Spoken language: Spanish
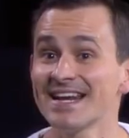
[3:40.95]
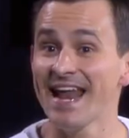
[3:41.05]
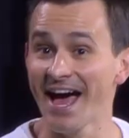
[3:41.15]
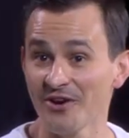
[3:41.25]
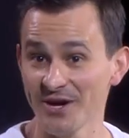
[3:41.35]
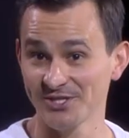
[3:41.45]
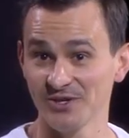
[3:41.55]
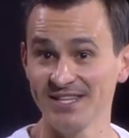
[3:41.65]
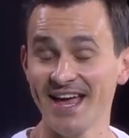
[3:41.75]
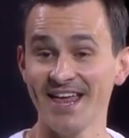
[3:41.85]
claro eso
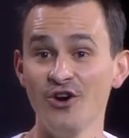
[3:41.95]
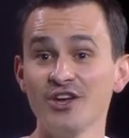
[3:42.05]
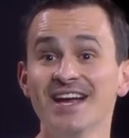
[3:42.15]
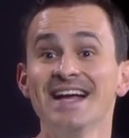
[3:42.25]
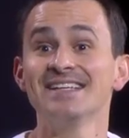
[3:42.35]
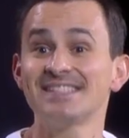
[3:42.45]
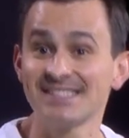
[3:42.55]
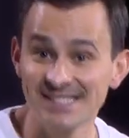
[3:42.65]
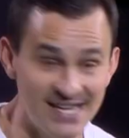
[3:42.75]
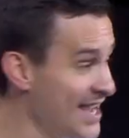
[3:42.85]
el día de hoy.
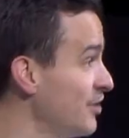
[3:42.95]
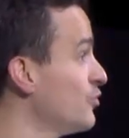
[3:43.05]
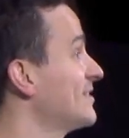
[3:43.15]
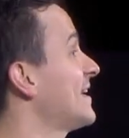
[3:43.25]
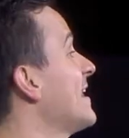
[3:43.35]
Si nuestra